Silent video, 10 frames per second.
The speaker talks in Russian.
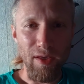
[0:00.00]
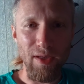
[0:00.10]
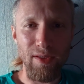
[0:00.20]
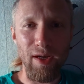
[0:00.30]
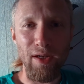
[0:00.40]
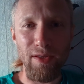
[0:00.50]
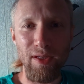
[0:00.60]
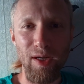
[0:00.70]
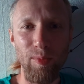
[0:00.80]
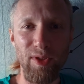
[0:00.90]
Есть реальные
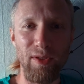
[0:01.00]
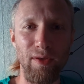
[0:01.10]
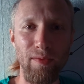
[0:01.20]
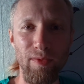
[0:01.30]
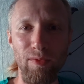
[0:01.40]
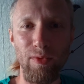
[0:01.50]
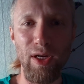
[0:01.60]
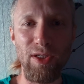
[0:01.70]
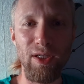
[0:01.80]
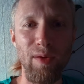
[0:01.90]
заработки. У
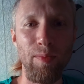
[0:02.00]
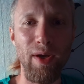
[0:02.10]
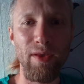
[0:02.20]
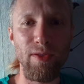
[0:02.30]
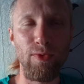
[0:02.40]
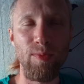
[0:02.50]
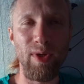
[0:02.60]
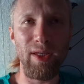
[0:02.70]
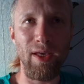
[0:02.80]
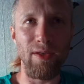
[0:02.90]
каждой компании свой
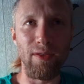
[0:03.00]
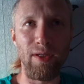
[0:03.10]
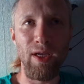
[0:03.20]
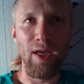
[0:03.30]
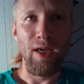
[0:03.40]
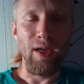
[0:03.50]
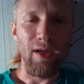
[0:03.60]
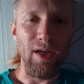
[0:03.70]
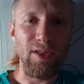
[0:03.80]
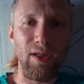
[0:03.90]
маркетинг.
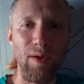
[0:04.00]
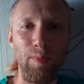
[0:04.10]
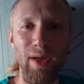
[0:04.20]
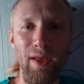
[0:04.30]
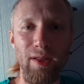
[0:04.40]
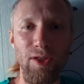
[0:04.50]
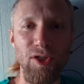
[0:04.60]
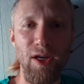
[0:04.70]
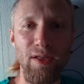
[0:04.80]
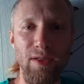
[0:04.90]
Каждая компания
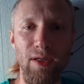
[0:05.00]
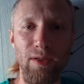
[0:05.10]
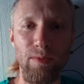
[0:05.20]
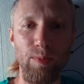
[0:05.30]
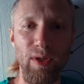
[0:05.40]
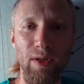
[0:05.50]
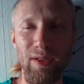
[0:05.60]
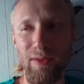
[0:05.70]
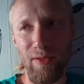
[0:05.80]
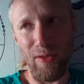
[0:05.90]
отличается от,
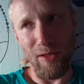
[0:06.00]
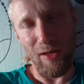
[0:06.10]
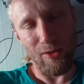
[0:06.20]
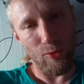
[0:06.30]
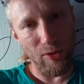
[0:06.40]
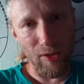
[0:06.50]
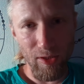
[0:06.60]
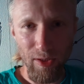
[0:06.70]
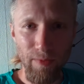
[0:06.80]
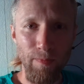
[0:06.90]
от, э, от
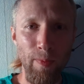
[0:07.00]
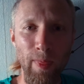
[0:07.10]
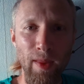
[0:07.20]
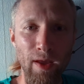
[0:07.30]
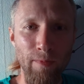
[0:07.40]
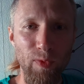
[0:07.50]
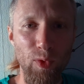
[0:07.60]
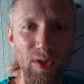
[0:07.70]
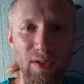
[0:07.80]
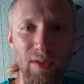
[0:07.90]
других.
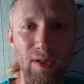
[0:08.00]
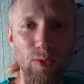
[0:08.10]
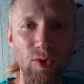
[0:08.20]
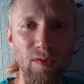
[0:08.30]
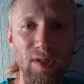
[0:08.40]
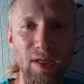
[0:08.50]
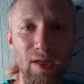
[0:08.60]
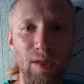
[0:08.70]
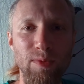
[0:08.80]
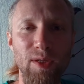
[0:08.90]
То есть не нужно все
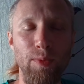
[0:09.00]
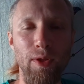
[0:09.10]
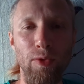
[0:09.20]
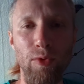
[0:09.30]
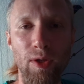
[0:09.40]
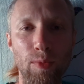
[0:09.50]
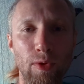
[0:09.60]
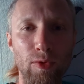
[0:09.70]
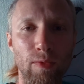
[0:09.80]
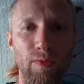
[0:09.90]
гребсти под одну
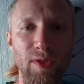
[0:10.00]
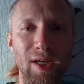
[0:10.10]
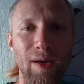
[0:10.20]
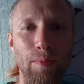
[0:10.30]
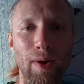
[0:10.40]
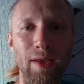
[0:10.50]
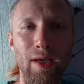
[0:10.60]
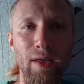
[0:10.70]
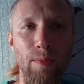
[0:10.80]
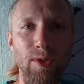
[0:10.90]
гребенку. Все компании,
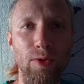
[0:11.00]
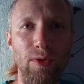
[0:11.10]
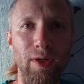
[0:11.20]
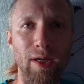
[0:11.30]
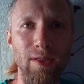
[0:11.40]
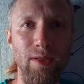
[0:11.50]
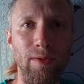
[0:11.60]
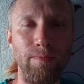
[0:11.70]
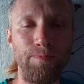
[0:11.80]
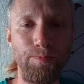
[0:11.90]
они абсолютно разные.